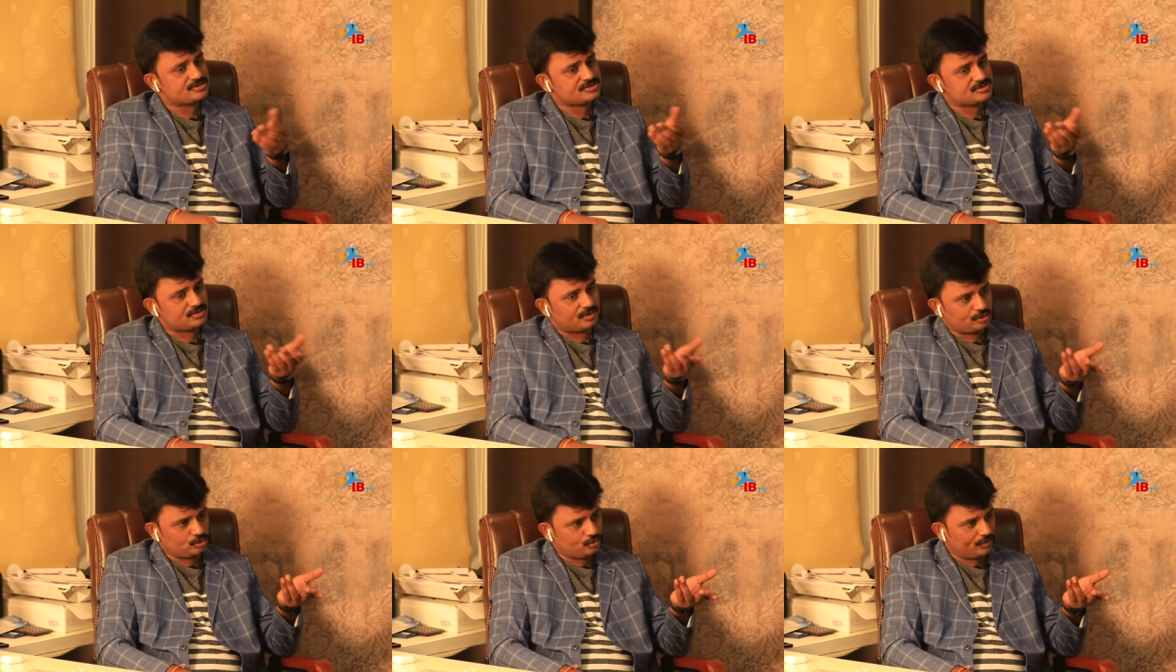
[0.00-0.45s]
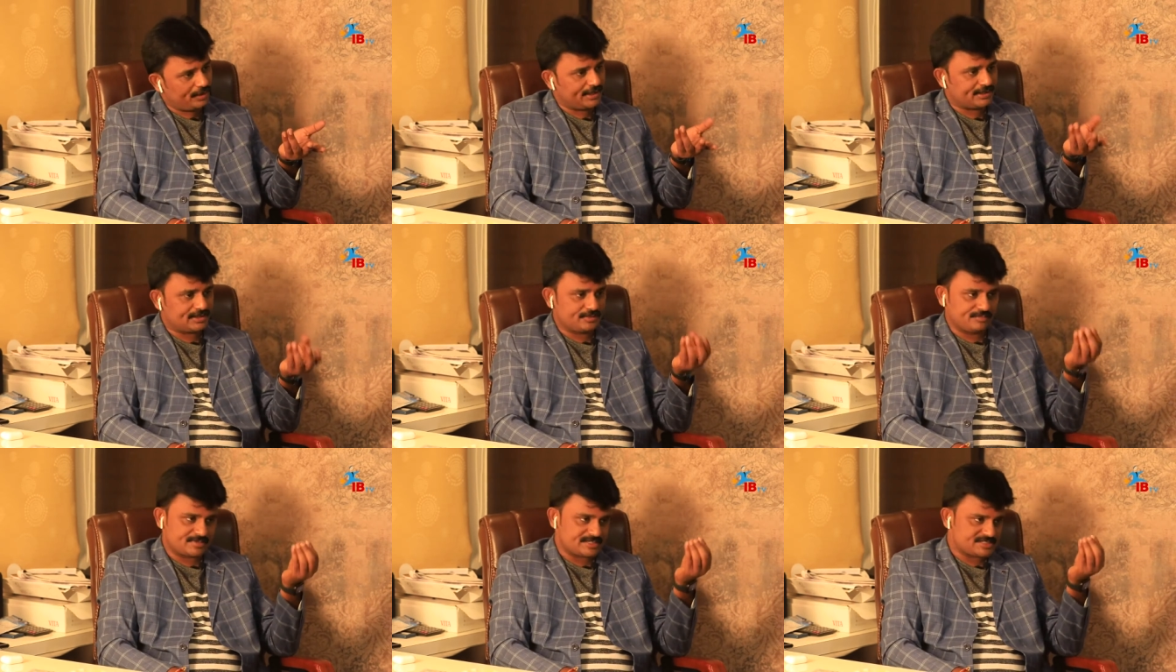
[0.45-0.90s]
సో అందువల్ల
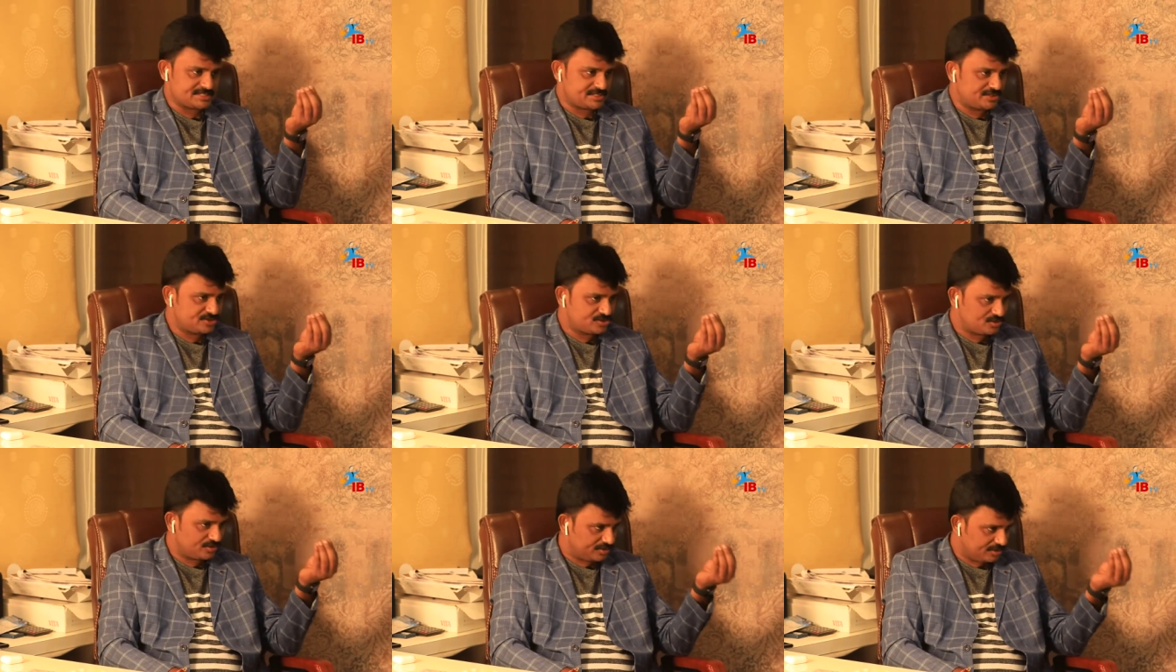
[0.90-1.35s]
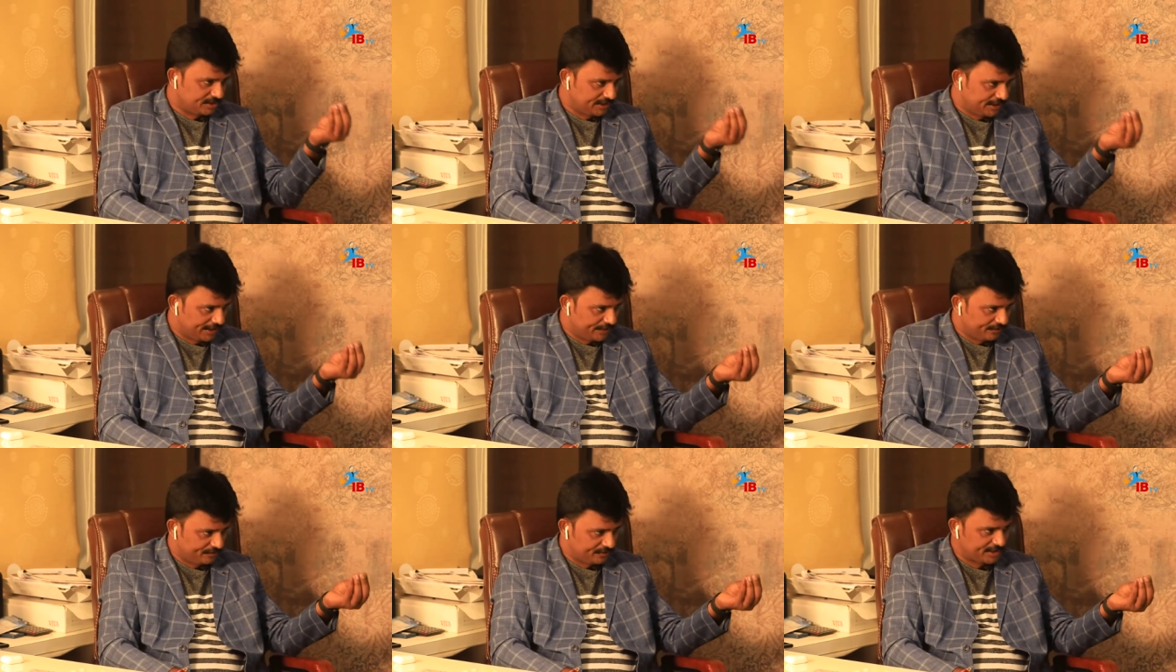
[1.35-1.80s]
అది మస్ట్ అండ్ షుడ్
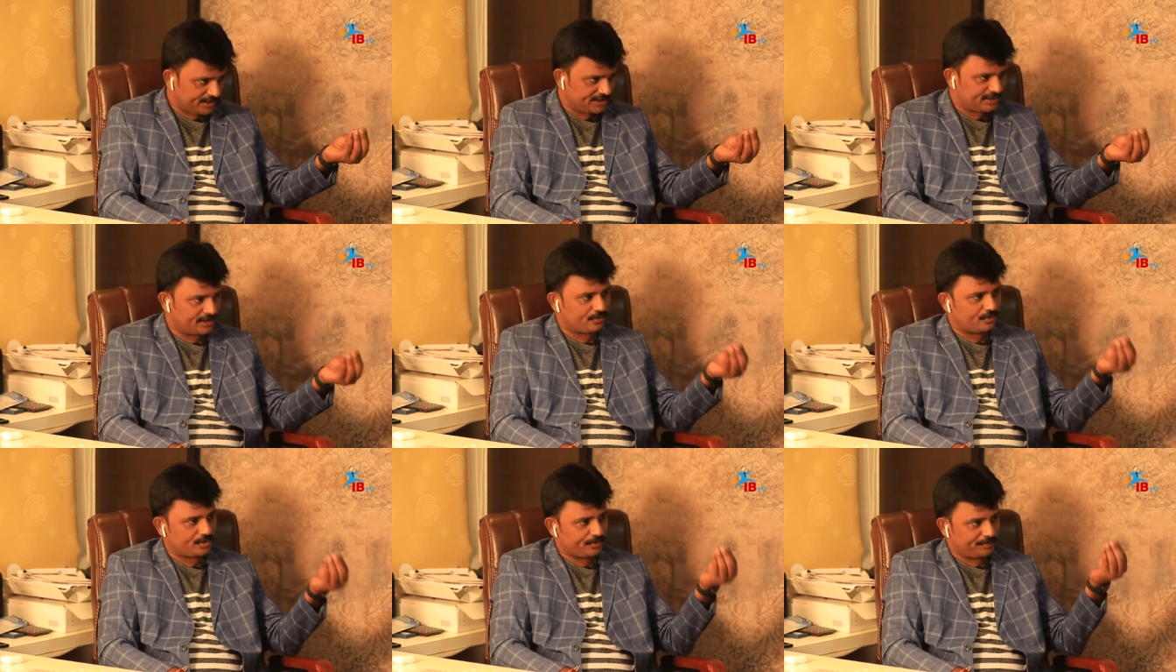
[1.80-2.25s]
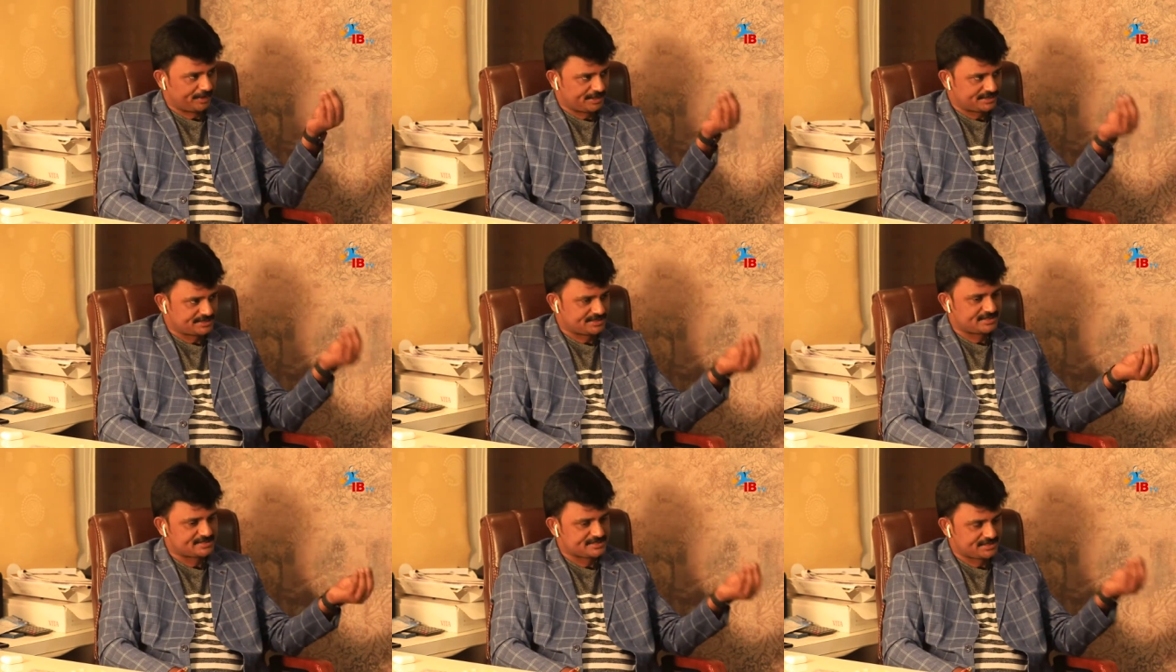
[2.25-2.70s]
ఎవరైనా కూడా
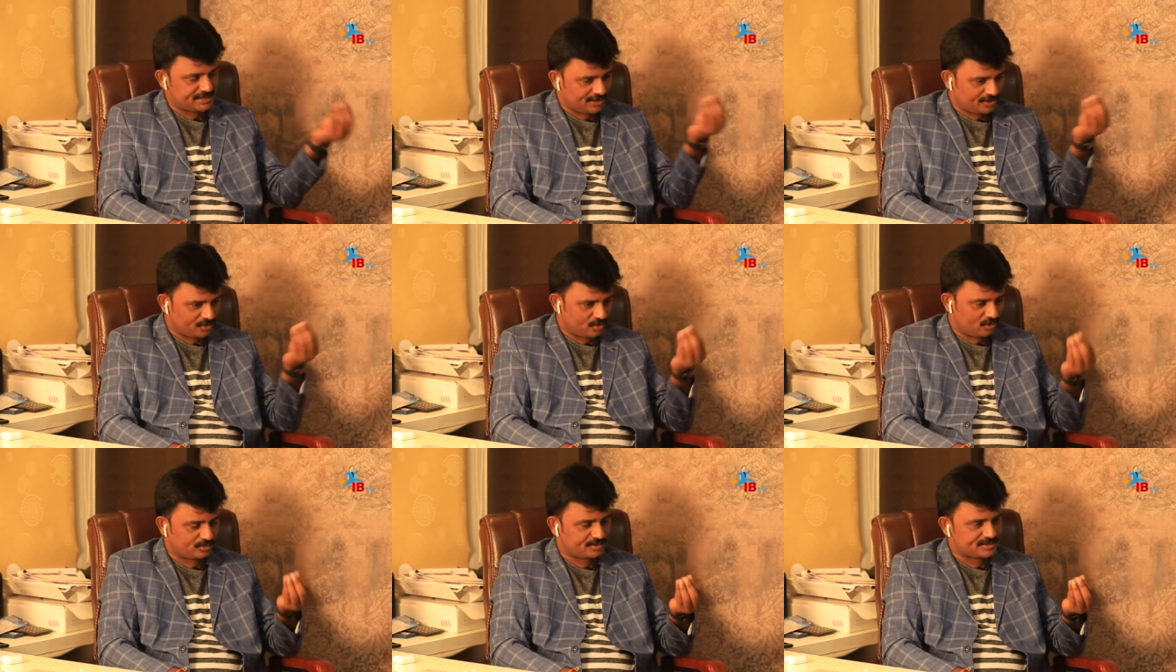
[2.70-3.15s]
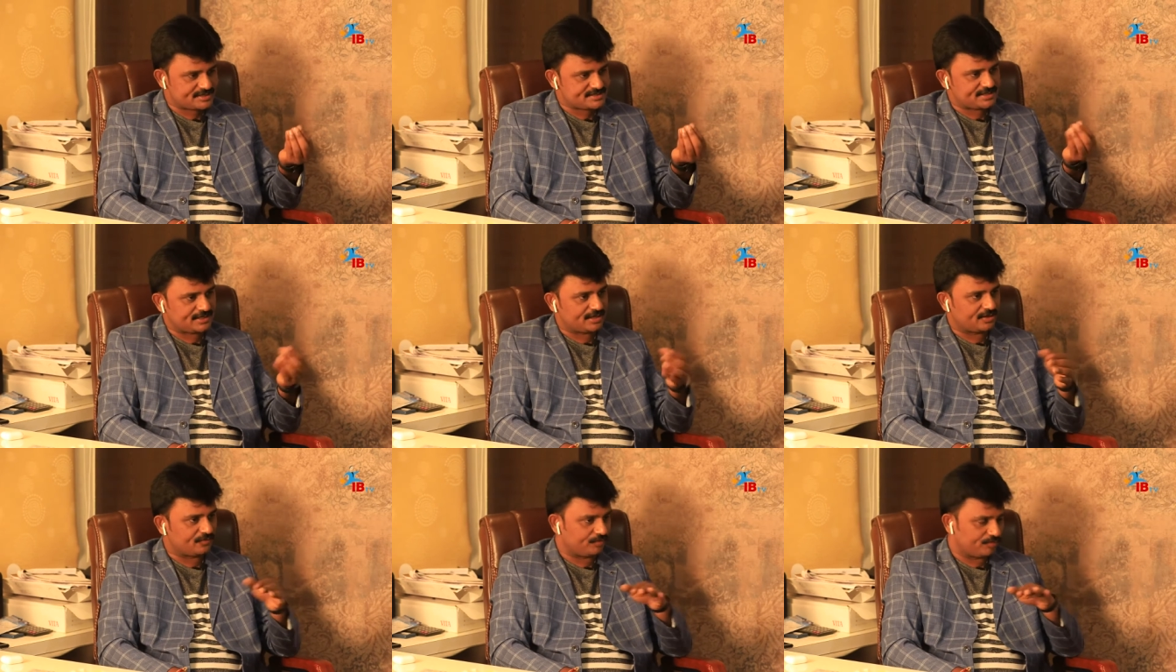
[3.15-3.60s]
పేషెంట్స్ అయినా డాక్టర్స్
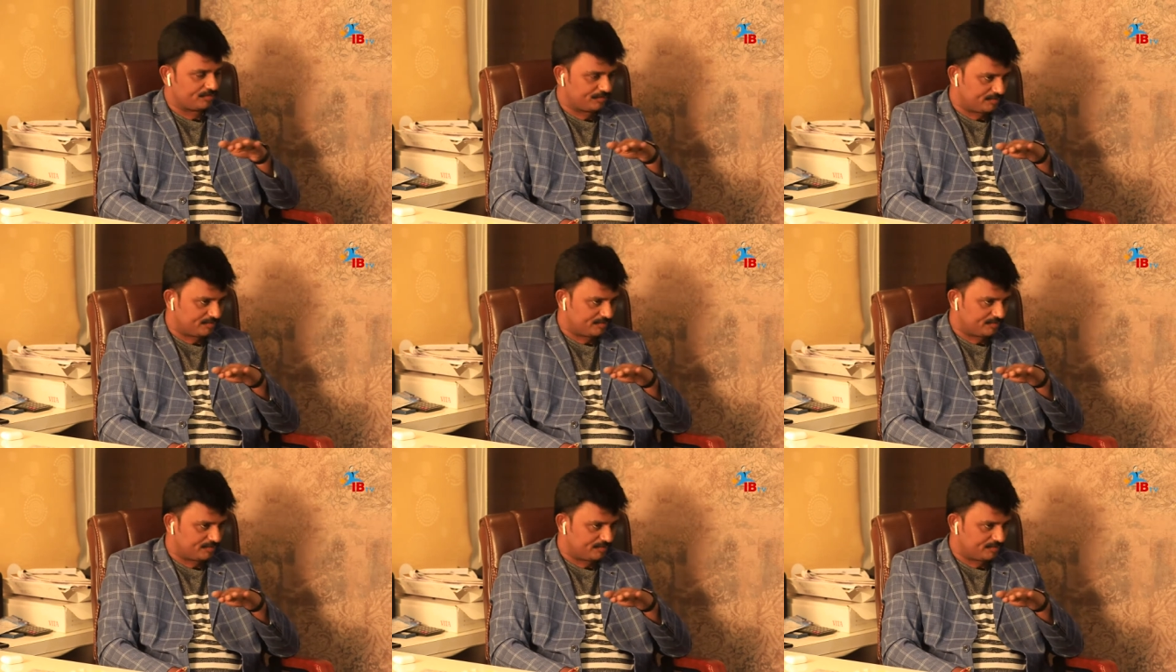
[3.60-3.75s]
అయినా